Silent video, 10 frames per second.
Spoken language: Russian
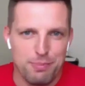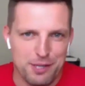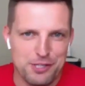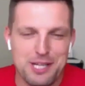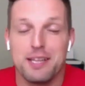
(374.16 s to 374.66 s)

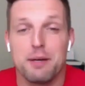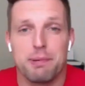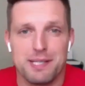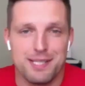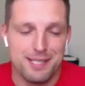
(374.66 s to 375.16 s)
перечислять, да,
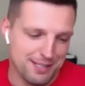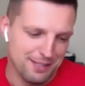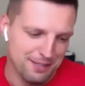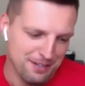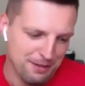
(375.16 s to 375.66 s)
простите,
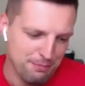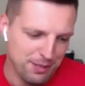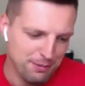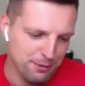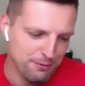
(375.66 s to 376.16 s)
э,
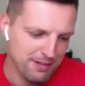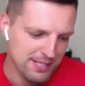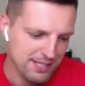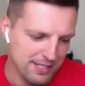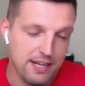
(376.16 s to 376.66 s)
перевью
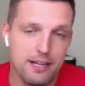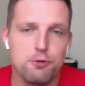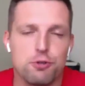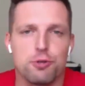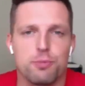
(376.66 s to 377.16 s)
вас. Я
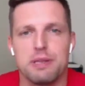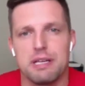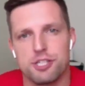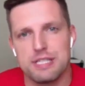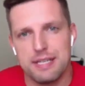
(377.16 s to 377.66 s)
хочу, чтобы
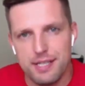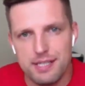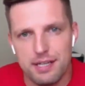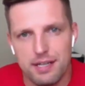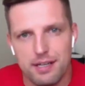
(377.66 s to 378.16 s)
наши
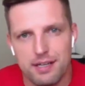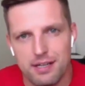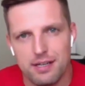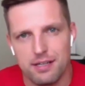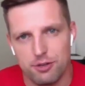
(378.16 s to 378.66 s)
зрители
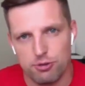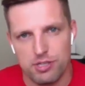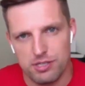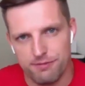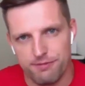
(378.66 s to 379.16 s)
а,
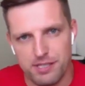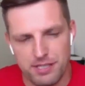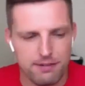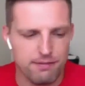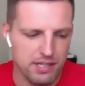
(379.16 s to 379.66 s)
тоже
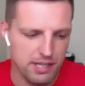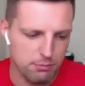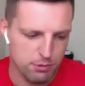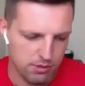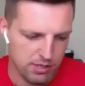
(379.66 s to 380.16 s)
зафиксировали, я
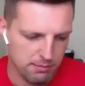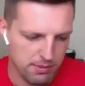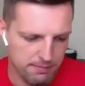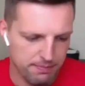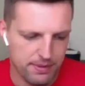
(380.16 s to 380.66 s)
буду как бы
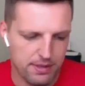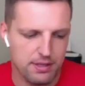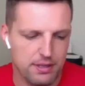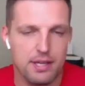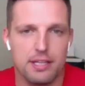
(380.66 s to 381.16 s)
э,
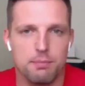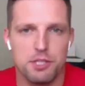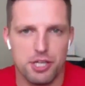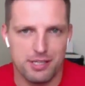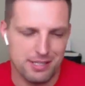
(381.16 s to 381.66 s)
да,
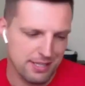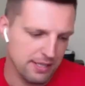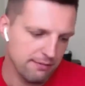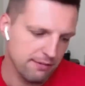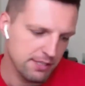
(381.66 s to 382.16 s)
отмечать,
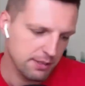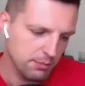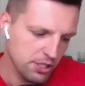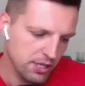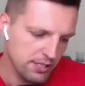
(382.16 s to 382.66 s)
останавливать и
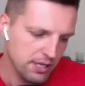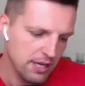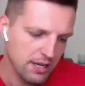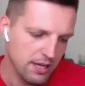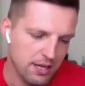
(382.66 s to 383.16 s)
отмечать,
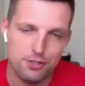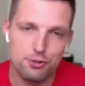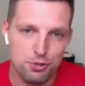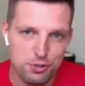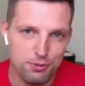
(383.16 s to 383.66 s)

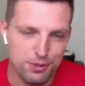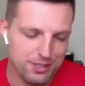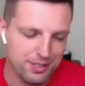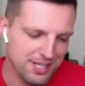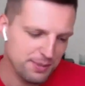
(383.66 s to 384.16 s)
что
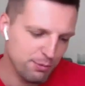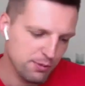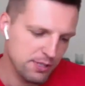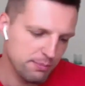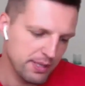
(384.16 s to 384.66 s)
четвертый да,
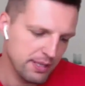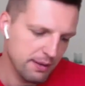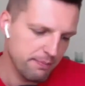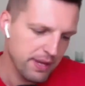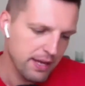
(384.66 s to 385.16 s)
способ –
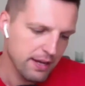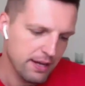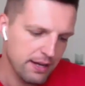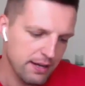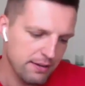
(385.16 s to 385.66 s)
это
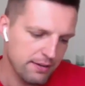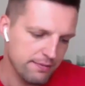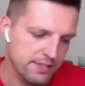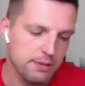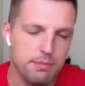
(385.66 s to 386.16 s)
а,
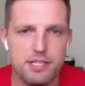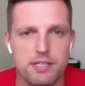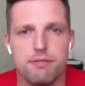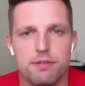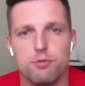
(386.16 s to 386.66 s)

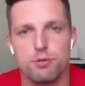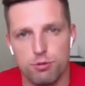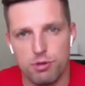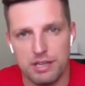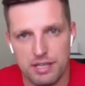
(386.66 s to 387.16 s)
взаимодействие с
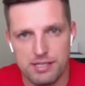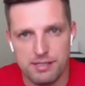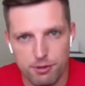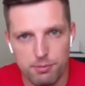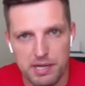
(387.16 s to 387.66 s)
аудиторией на
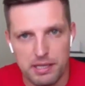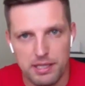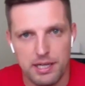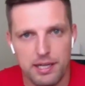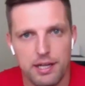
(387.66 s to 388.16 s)
своем
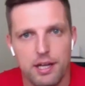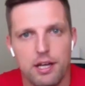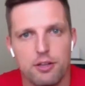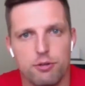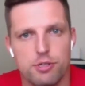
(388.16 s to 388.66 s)
канале,
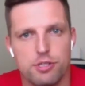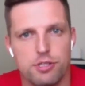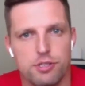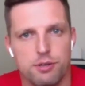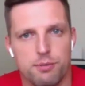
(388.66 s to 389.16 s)
то есть,
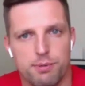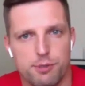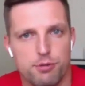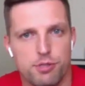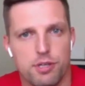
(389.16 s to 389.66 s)
по
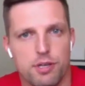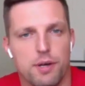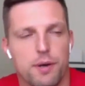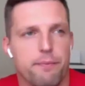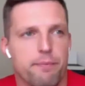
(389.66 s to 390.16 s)
сути,
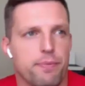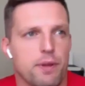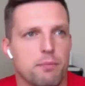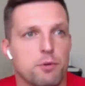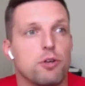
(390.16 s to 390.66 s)

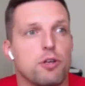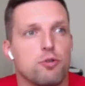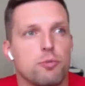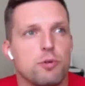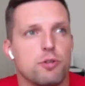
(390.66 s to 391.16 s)
многие
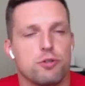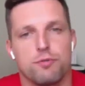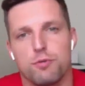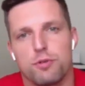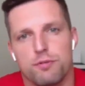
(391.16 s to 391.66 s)
думают, что
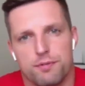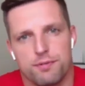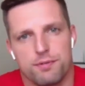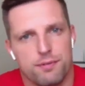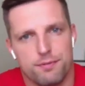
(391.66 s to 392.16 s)
вот
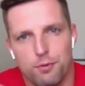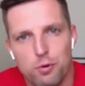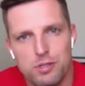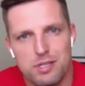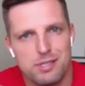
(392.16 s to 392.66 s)
э,
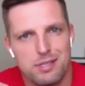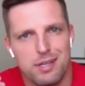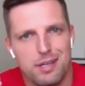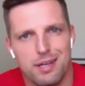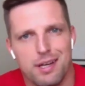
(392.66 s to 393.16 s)
возраст
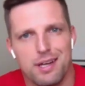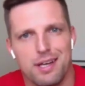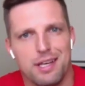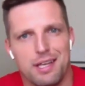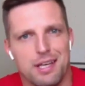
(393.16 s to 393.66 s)
или
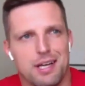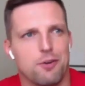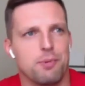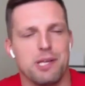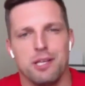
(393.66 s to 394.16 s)
я,
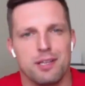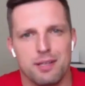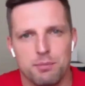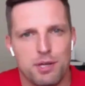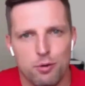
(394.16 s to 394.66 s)
у меня нет
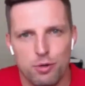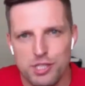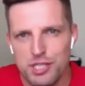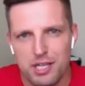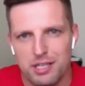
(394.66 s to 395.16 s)
там дорогой
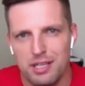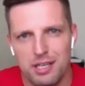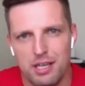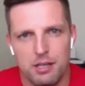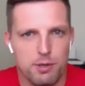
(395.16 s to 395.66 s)
техники,
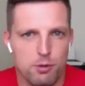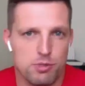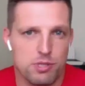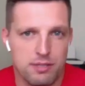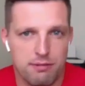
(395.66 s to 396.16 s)
я не могу
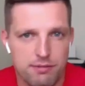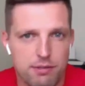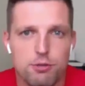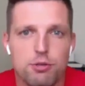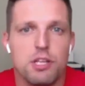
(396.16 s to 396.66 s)
создавать
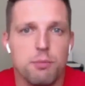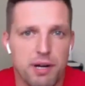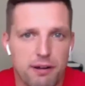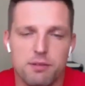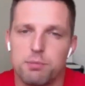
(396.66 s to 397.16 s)
видео. Это
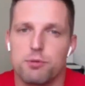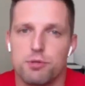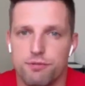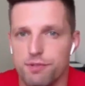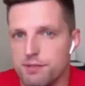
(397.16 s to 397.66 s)
неправда, потому
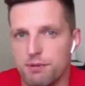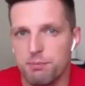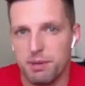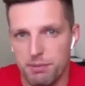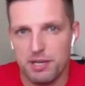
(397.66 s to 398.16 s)
что вы своим
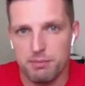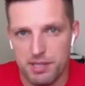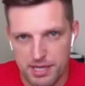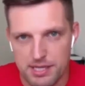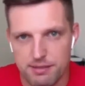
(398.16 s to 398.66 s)
примером
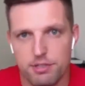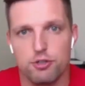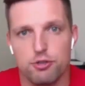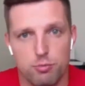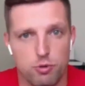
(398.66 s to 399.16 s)
доказываете,
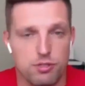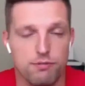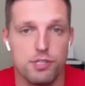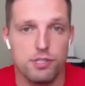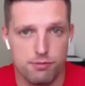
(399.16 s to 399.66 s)
что можно
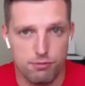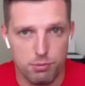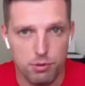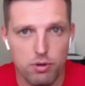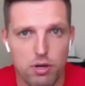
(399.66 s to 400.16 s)
вести свой
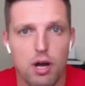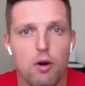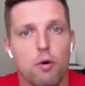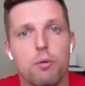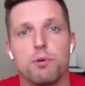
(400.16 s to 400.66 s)
блог,
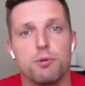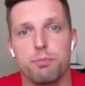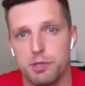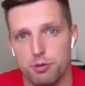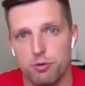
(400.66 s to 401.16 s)
он будет
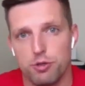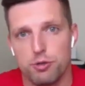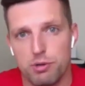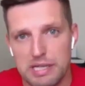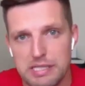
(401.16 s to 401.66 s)

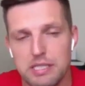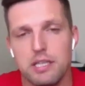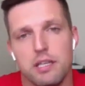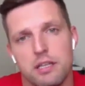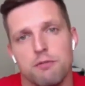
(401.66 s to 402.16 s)
потихонечку
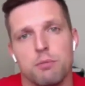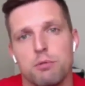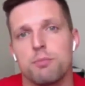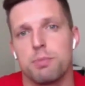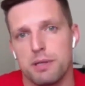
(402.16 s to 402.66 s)
расти, и на него
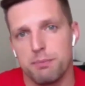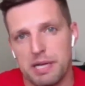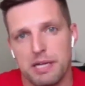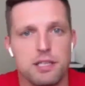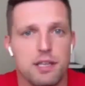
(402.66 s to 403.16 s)
будет
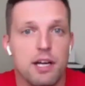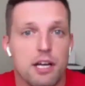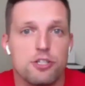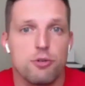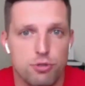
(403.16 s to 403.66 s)
приходить
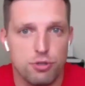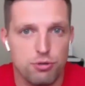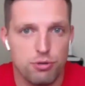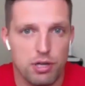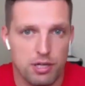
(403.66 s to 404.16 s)
такая же
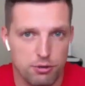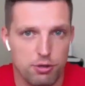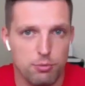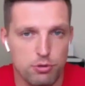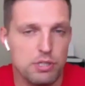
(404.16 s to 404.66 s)
аудитория,
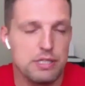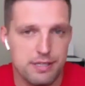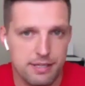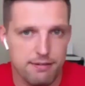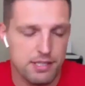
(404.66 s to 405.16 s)
которая будет
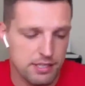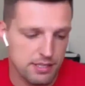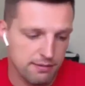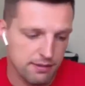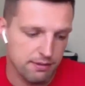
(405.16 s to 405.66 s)
интересоваться и
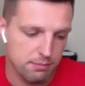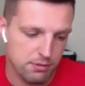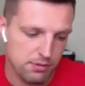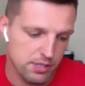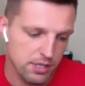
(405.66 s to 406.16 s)
задавать
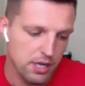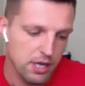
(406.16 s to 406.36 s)
вопросы.